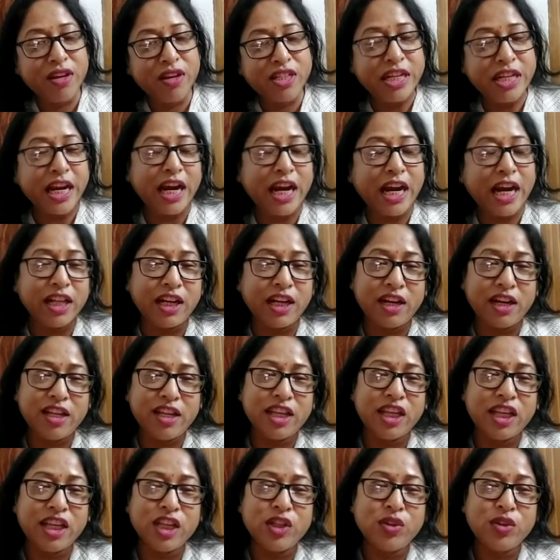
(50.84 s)
সেখানে
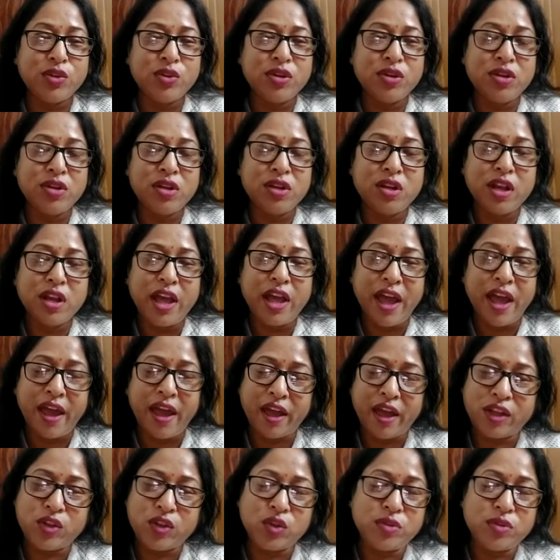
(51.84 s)
দাঁড়িয়ে কিন্তু
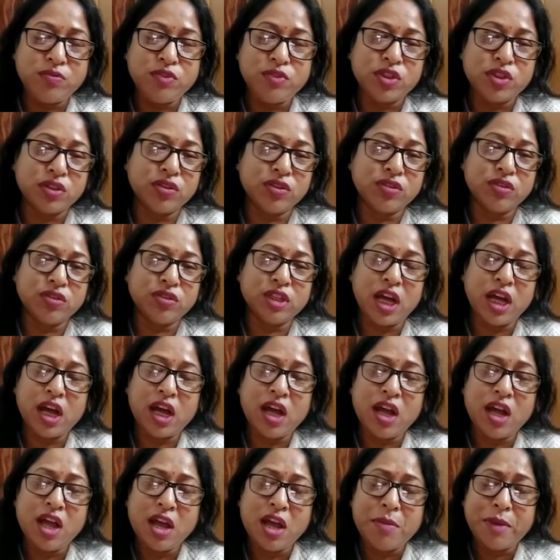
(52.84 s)
একদম চন্দনদা
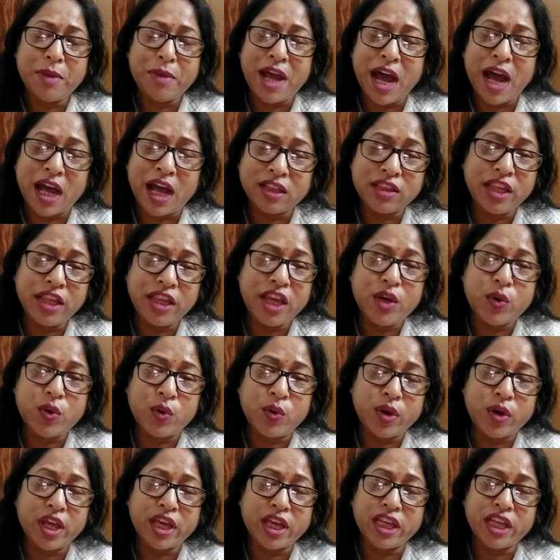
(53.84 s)
মানে হাতে
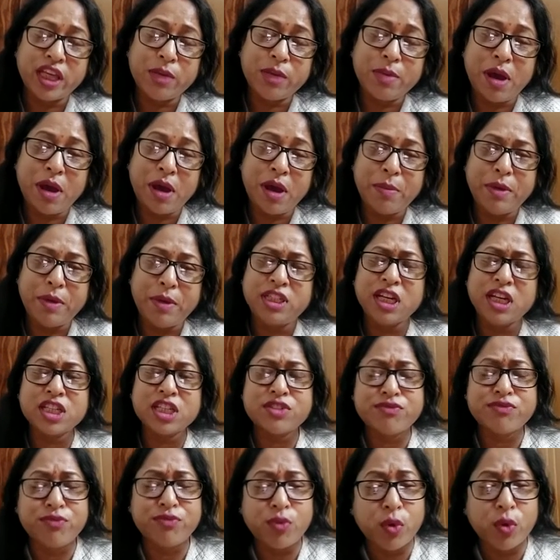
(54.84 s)
করে কিভাবে
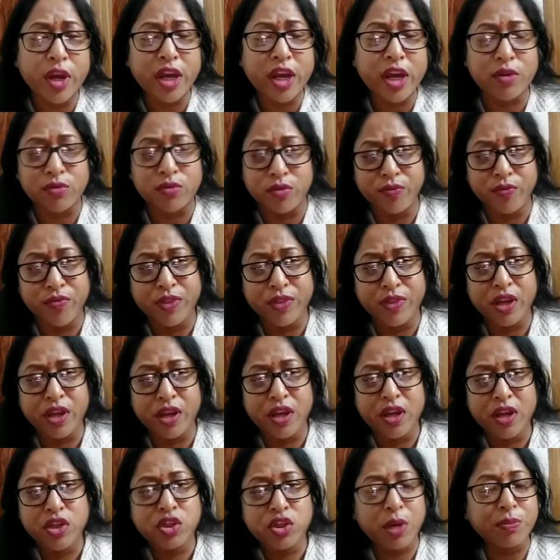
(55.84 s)
জাস্ট ফোনেও
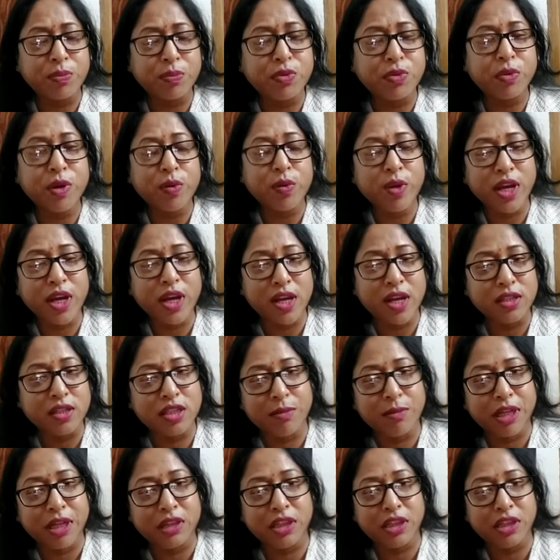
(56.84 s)
সবসময় উনি আসতে
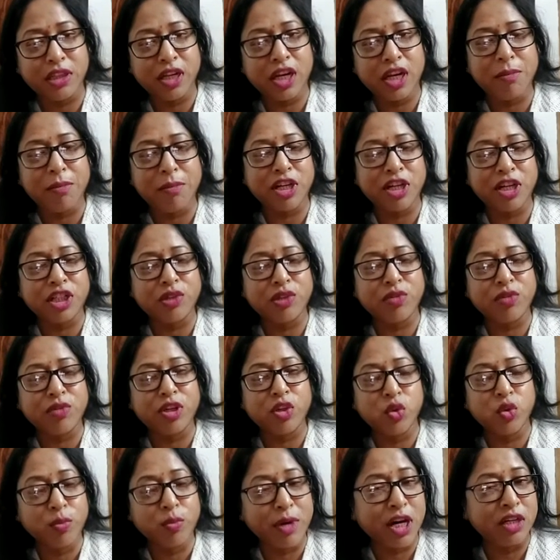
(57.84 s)
পারতেন না মাসে উনি
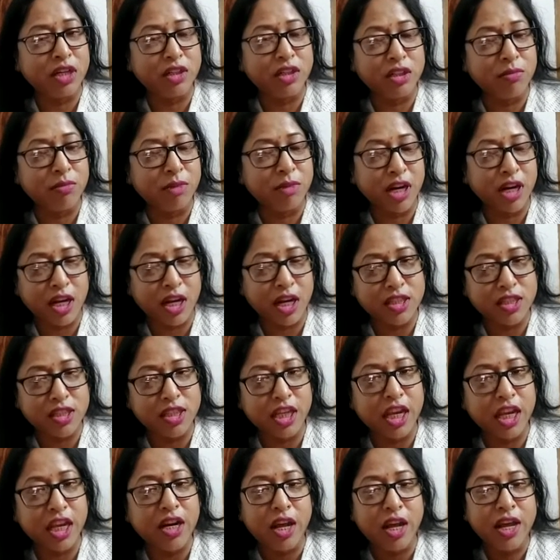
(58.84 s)
দুবার তিনবার
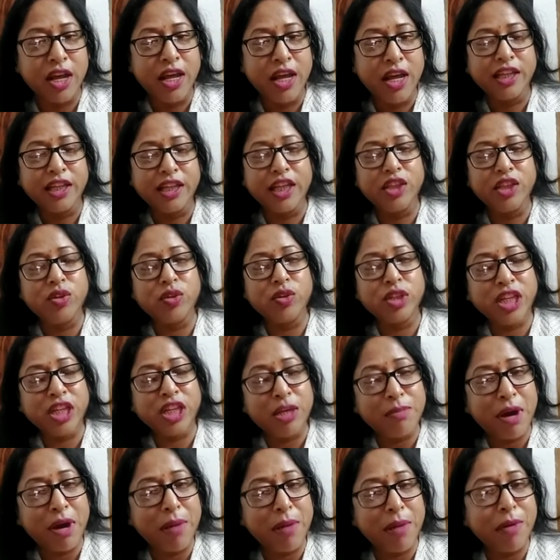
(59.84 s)
আসতেন কিন্তু
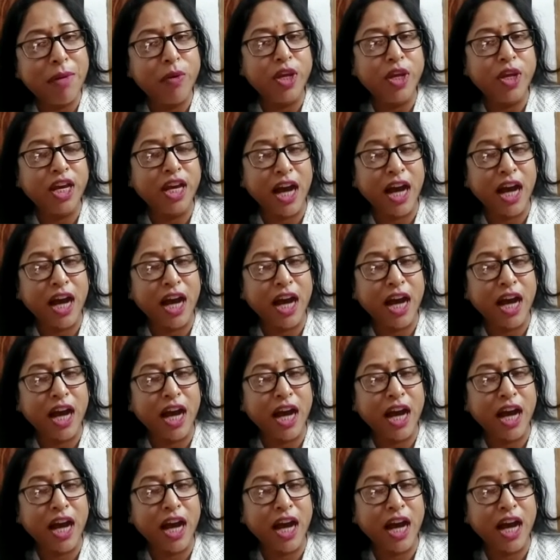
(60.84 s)
কিভাবে উনি